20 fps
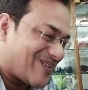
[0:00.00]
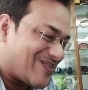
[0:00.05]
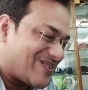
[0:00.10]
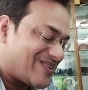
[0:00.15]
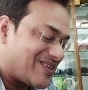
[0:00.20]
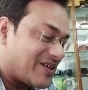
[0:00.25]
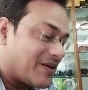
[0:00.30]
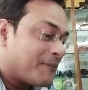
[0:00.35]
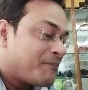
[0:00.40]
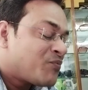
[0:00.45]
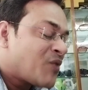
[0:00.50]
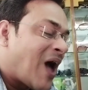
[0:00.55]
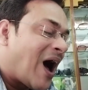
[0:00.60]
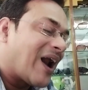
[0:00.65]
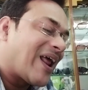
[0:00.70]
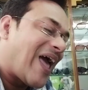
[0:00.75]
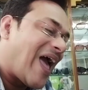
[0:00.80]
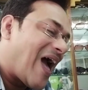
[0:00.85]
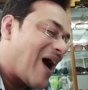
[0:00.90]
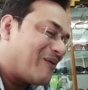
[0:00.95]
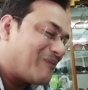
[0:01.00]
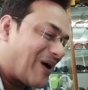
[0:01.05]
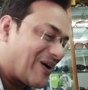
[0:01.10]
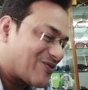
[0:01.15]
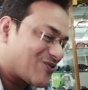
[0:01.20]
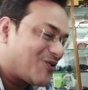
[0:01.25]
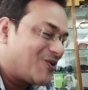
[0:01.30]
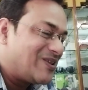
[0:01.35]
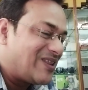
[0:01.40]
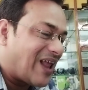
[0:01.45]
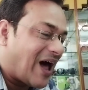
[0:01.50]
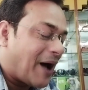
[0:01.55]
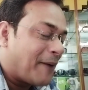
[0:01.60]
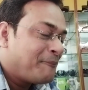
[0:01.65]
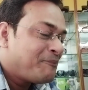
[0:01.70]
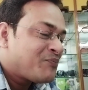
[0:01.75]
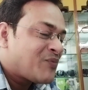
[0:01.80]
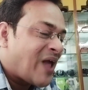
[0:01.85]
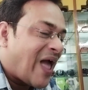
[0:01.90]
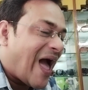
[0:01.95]
করছি আর হ্যাঁ মা শোন না
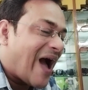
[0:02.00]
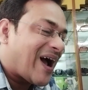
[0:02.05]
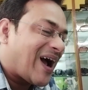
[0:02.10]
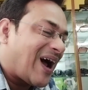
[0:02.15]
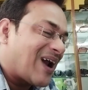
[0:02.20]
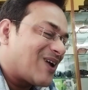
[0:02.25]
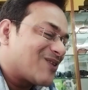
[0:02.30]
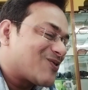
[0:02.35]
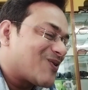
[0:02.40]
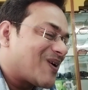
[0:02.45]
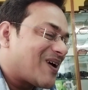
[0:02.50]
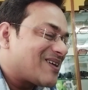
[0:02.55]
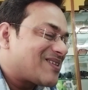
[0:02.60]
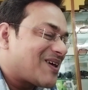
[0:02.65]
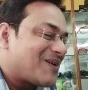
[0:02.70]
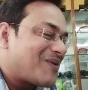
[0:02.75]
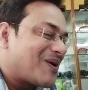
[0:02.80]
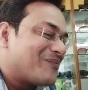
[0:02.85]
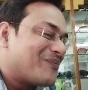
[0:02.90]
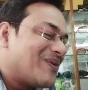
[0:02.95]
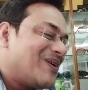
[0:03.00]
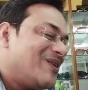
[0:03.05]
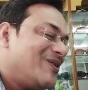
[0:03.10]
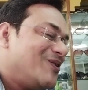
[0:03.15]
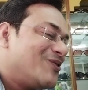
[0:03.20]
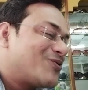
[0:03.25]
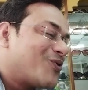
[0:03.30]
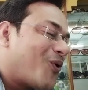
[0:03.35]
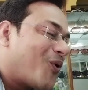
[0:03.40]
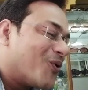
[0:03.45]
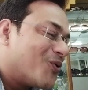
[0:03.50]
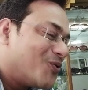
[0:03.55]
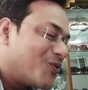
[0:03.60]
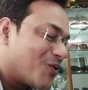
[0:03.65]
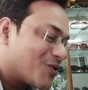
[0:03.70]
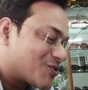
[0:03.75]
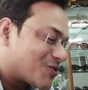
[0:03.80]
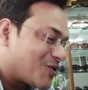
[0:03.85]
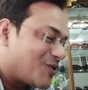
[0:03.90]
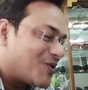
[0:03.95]
একখানা তোর কাছে আমার বিনীত
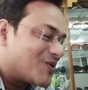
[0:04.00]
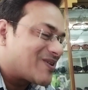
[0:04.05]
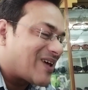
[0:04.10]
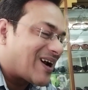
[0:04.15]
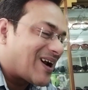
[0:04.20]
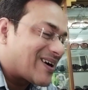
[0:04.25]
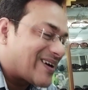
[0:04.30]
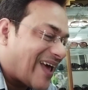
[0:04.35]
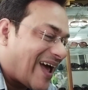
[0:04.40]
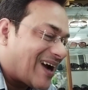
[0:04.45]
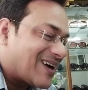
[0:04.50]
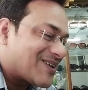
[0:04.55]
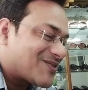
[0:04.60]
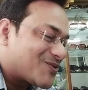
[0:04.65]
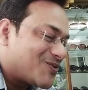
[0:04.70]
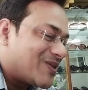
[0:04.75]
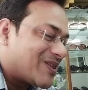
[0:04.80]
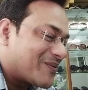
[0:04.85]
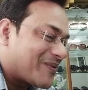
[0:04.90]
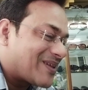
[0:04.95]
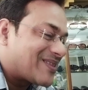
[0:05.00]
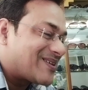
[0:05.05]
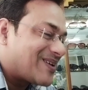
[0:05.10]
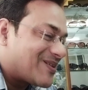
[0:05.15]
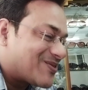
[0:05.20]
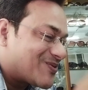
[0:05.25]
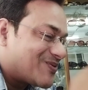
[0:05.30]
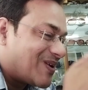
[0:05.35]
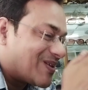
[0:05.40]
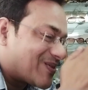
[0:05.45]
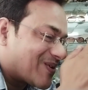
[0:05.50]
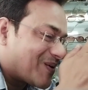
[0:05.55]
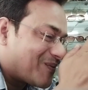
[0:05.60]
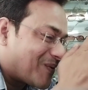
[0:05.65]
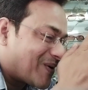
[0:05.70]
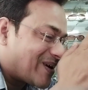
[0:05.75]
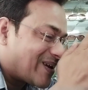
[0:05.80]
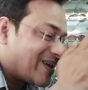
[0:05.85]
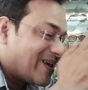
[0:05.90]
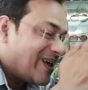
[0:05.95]
অনুরোধ রইল আমার ঠ্যাংটা তুলতে পারছি না তুলে তোকে
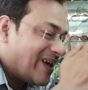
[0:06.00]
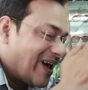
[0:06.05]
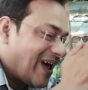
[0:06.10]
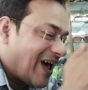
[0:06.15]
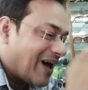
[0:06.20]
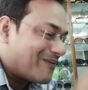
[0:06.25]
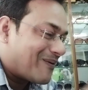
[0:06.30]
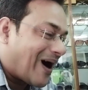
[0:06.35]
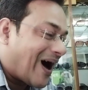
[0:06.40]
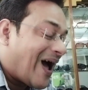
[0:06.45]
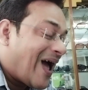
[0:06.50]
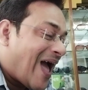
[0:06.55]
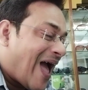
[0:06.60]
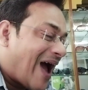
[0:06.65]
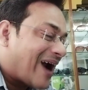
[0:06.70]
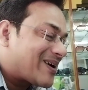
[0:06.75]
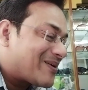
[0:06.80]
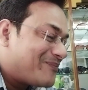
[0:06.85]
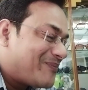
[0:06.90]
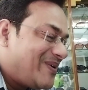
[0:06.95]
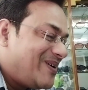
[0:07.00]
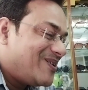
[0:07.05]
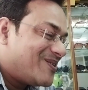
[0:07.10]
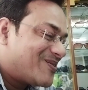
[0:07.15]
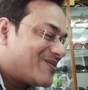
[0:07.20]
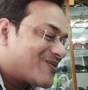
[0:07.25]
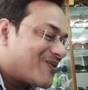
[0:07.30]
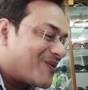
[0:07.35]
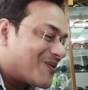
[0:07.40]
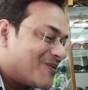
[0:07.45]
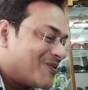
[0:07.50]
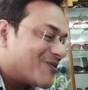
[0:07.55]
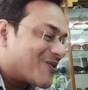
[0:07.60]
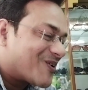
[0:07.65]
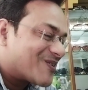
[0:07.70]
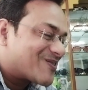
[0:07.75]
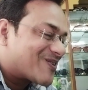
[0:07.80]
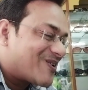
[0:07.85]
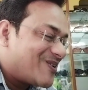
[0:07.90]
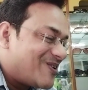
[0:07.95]
বলি হ্যাঁ মা একটা বিনীত
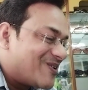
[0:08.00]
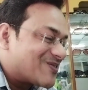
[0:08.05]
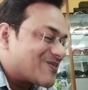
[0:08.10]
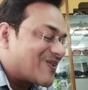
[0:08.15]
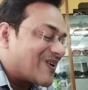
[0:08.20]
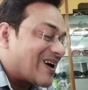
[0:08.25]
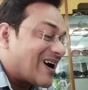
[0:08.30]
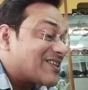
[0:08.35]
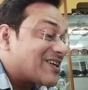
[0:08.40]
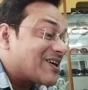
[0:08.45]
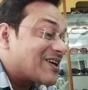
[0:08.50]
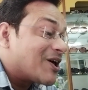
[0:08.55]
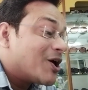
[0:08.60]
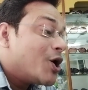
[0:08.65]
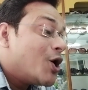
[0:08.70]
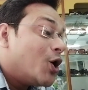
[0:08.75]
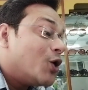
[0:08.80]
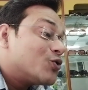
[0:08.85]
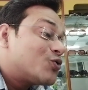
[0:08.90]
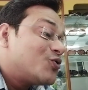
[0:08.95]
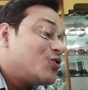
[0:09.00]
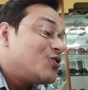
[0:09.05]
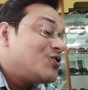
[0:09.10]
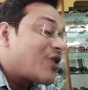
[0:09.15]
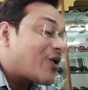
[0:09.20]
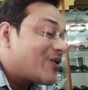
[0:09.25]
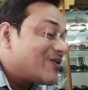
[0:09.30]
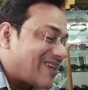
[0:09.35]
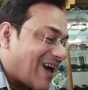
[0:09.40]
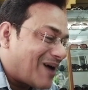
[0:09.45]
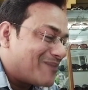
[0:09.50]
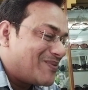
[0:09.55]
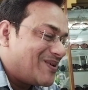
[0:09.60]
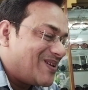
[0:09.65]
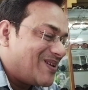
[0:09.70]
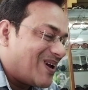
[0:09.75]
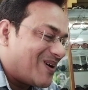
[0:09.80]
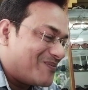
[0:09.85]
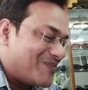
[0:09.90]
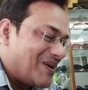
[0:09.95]
অনুরোধ রইল তোর কাছে তুই যখন
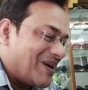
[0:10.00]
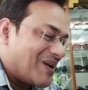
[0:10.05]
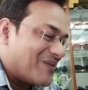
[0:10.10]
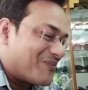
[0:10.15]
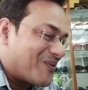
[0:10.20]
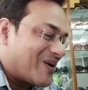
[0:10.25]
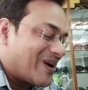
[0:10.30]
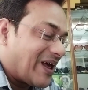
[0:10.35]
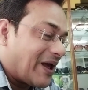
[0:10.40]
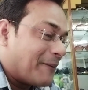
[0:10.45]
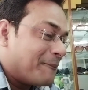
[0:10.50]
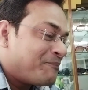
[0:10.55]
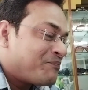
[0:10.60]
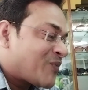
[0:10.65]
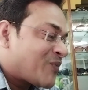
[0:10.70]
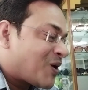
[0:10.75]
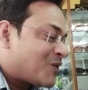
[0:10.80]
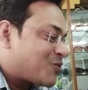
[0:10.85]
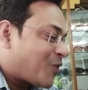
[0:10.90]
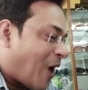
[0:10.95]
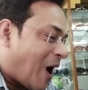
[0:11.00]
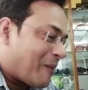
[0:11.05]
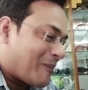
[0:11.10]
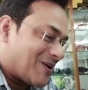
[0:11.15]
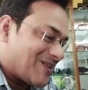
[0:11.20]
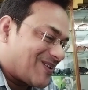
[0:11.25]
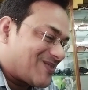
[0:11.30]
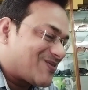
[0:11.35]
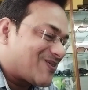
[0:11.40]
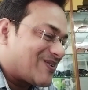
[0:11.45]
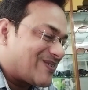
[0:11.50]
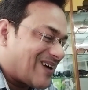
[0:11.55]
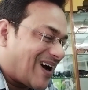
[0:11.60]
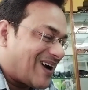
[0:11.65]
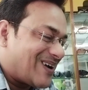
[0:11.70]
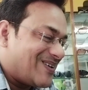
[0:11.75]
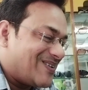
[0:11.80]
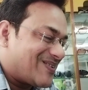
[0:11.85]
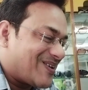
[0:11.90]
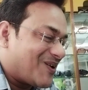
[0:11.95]
যাবি না বিয়ের পরে তো আমাদের তো
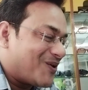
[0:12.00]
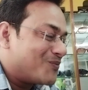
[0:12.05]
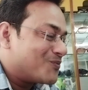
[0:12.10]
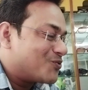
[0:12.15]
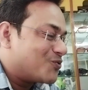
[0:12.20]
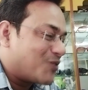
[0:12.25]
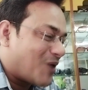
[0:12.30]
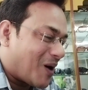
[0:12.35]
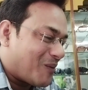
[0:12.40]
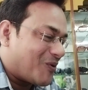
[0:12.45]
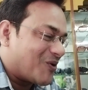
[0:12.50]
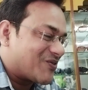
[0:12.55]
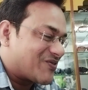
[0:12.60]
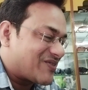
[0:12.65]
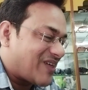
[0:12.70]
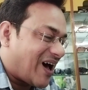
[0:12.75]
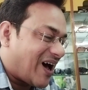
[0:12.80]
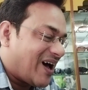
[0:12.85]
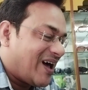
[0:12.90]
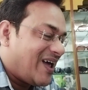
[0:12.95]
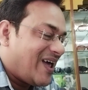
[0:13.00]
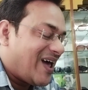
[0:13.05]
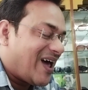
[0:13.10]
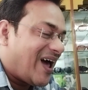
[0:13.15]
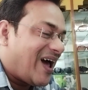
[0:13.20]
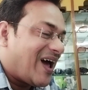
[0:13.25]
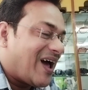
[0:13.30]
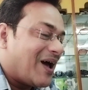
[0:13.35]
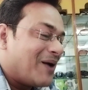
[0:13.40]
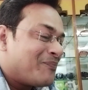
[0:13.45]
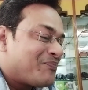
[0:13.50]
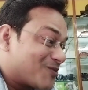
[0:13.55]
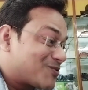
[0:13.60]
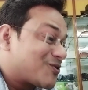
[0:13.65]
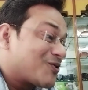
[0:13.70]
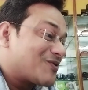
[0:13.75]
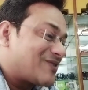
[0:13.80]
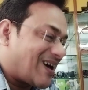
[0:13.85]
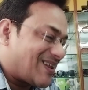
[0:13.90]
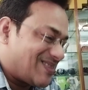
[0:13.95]
জানিস এরম দুরাবস্থা হ্যাঁ ও
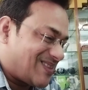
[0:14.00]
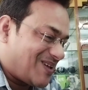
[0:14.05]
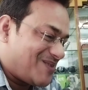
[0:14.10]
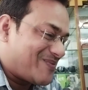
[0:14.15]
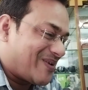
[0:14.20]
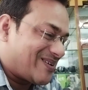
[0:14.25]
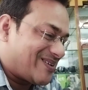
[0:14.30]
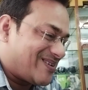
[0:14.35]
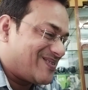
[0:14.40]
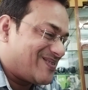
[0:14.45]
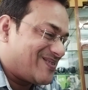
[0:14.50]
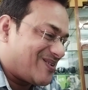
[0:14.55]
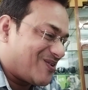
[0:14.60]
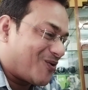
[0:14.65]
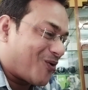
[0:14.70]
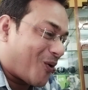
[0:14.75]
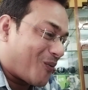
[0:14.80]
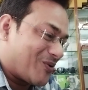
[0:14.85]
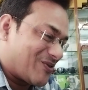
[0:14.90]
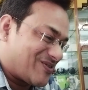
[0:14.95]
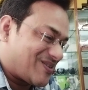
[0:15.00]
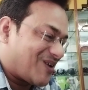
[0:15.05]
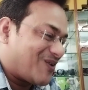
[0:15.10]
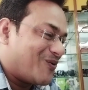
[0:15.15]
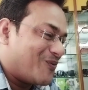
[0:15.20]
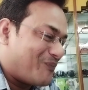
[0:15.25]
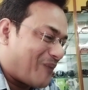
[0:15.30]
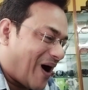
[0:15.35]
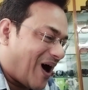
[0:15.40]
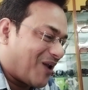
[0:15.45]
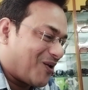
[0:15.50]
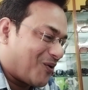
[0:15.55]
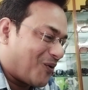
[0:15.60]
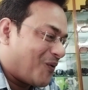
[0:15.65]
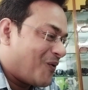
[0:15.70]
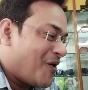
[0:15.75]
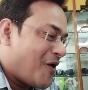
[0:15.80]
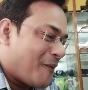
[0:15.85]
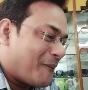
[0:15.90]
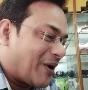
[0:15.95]
তো জানতেই পারছিস যে ওর অবস্থা খুব ভালো
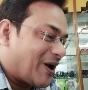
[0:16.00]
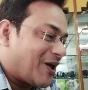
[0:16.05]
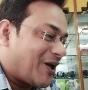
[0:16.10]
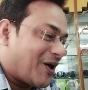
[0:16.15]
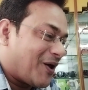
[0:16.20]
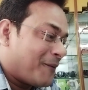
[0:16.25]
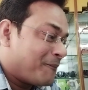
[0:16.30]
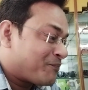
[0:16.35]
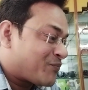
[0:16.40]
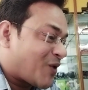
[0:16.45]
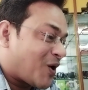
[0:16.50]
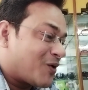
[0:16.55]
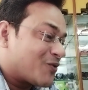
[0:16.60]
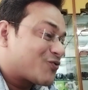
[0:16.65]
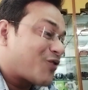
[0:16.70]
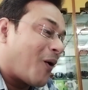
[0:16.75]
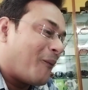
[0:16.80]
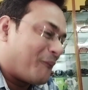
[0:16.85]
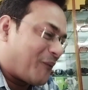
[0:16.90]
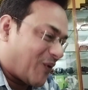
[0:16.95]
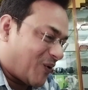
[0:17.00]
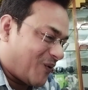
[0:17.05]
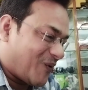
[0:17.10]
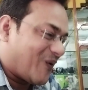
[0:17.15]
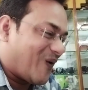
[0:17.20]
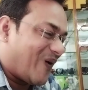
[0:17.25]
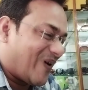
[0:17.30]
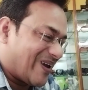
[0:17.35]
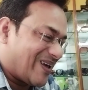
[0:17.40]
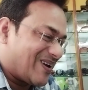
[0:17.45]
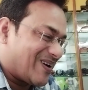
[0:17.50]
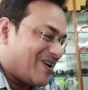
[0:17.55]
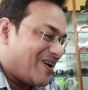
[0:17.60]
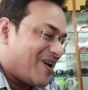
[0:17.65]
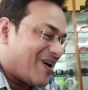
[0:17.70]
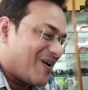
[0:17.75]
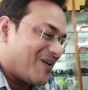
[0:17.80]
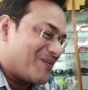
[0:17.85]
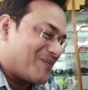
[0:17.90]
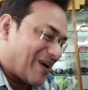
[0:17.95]
মানে সম্পন্ন ঘরের
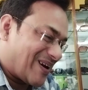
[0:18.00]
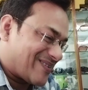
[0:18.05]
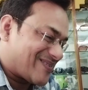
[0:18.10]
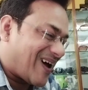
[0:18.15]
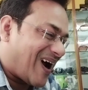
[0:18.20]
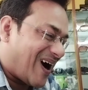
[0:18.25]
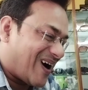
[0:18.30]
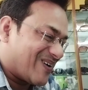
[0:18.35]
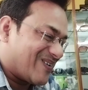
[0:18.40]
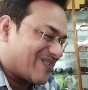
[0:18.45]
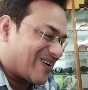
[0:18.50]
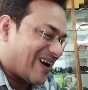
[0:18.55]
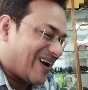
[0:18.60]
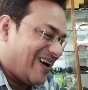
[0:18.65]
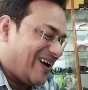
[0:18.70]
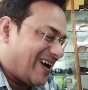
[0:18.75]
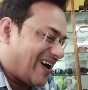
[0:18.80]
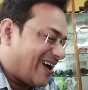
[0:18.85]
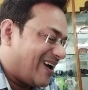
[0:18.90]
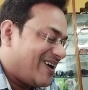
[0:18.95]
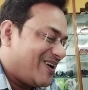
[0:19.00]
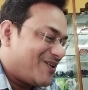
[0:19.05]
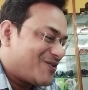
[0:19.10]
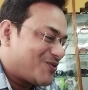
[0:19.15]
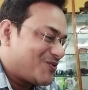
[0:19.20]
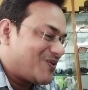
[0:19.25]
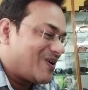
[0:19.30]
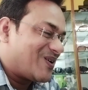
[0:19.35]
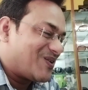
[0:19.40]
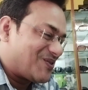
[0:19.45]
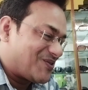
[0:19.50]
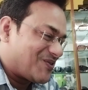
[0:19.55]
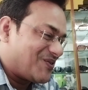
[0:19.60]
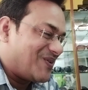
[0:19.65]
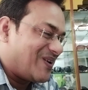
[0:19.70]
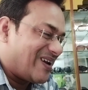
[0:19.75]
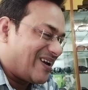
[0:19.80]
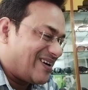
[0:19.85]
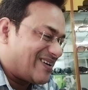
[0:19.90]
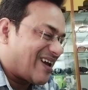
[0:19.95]
মানে সাঁড় ওটা হ্যাঁ শুধু একটু
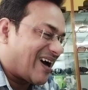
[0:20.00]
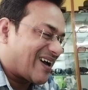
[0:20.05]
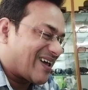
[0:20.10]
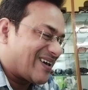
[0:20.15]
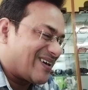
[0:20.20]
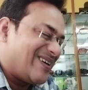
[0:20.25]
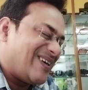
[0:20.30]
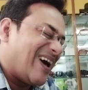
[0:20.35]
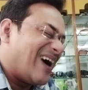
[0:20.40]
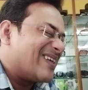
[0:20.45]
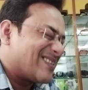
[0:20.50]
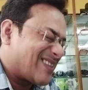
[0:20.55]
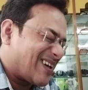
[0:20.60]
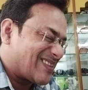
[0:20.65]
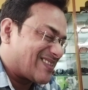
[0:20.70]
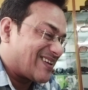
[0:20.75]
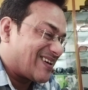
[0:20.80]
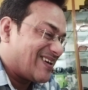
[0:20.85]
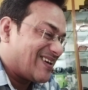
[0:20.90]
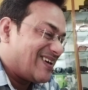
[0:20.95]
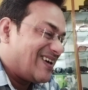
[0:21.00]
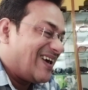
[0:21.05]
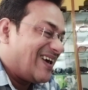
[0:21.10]
চুল নেই টাকে কি আছে তাতে